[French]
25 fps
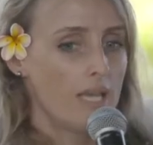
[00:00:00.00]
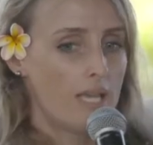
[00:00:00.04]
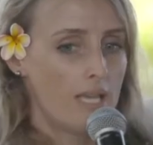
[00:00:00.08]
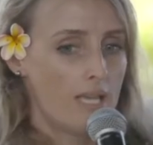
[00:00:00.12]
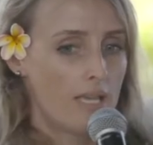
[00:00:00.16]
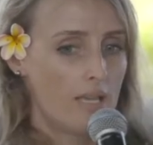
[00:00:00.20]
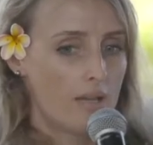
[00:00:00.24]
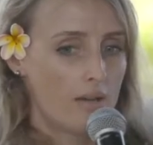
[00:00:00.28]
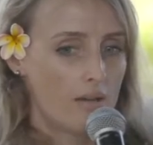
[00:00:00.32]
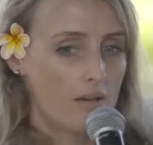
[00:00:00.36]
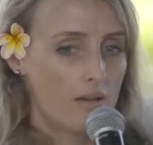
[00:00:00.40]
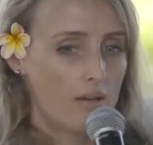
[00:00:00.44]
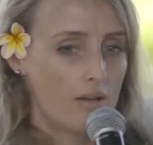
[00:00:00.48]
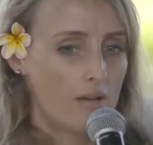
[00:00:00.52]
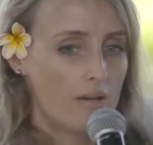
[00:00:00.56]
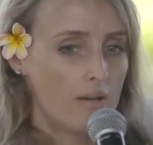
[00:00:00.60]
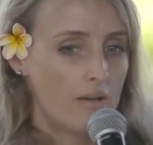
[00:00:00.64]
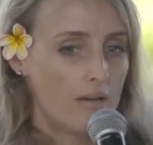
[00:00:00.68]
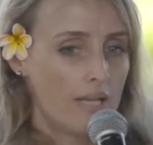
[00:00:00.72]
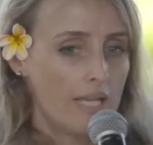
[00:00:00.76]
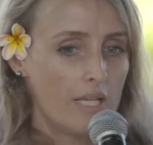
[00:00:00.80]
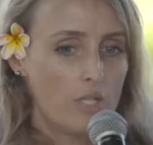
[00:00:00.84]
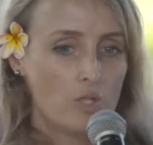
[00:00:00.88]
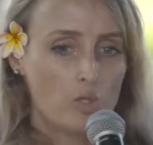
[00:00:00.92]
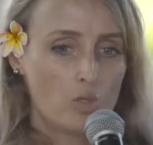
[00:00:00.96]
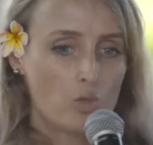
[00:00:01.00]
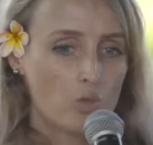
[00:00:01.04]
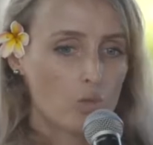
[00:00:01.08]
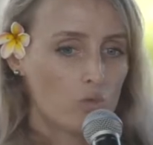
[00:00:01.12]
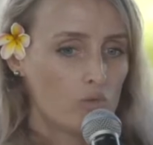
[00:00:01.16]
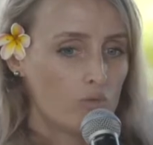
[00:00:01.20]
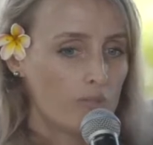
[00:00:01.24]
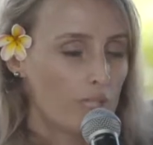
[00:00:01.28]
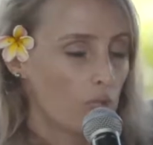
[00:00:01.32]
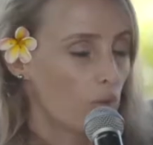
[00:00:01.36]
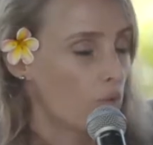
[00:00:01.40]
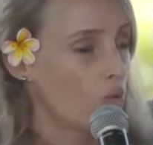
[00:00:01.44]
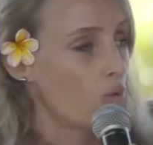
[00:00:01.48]
Et, je
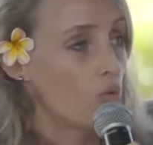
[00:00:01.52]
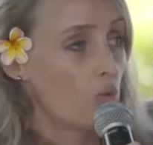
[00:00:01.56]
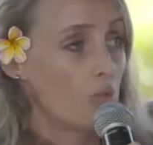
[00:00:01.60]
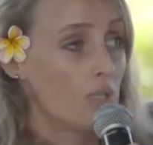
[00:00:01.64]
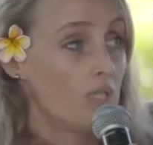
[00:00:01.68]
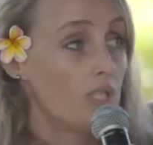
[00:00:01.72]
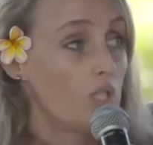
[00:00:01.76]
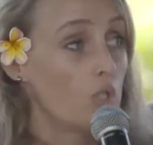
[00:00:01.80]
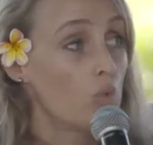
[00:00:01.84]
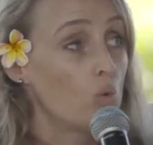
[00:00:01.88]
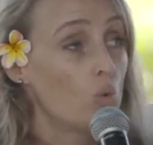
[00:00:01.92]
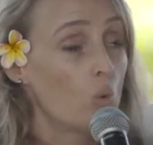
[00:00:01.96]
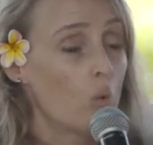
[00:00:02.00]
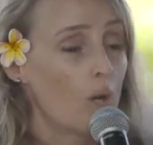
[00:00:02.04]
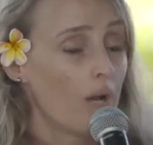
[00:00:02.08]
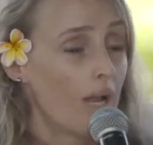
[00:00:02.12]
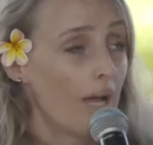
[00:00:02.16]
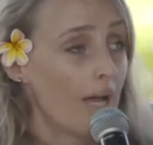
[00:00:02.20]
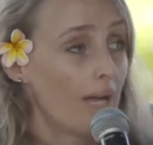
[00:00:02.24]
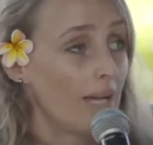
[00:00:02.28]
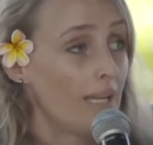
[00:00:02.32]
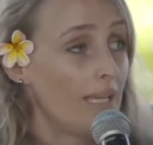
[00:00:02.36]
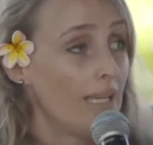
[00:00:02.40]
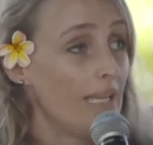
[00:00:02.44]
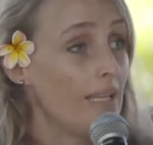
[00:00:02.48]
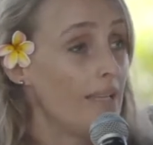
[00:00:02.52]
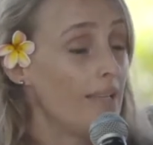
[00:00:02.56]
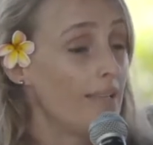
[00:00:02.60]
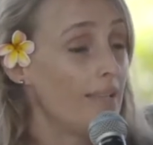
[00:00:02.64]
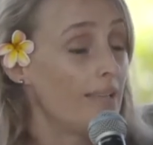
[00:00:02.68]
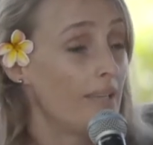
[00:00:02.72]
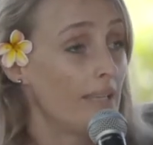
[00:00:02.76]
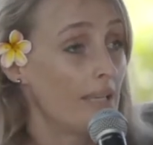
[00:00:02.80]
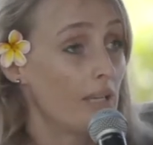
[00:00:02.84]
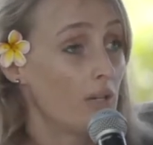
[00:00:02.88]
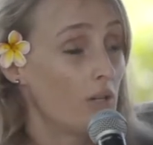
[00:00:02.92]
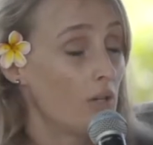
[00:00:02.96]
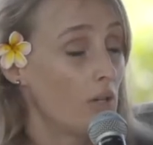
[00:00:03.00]
trouvais que ce discours-là, il
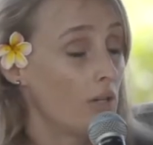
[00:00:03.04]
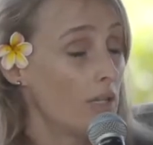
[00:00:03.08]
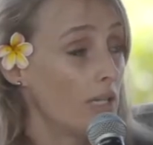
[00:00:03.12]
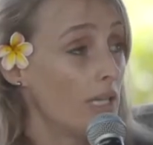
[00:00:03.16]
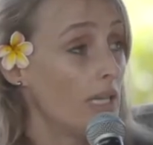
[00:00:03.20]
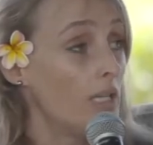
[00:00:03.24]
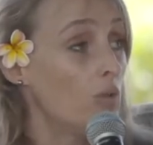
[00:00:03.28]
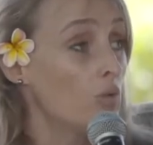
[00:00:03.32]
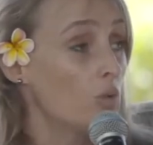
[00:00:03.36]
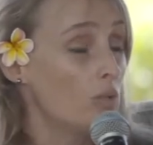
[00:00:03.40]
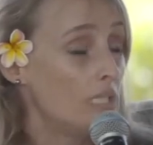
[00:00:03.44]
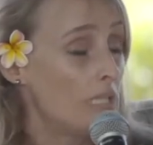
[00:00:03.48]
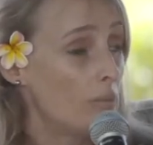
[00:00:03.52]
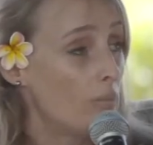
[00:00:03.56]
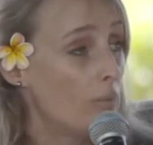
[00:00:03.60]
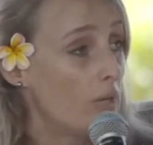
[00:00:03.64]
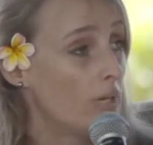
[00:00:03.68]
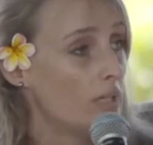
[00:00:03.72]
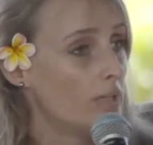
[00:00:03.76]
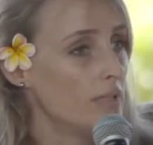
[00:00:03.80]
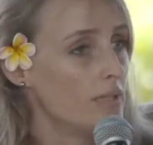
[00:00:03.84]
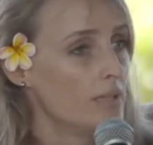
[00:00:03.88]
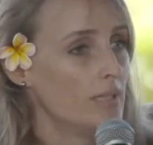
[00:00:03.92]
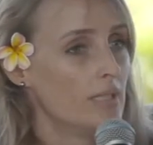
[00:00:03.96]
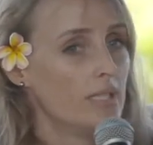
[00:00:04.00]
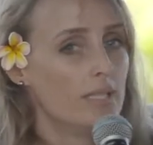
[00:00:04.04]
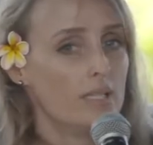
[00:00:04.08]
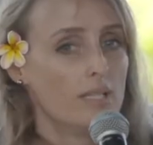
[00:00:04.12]
était inaudible,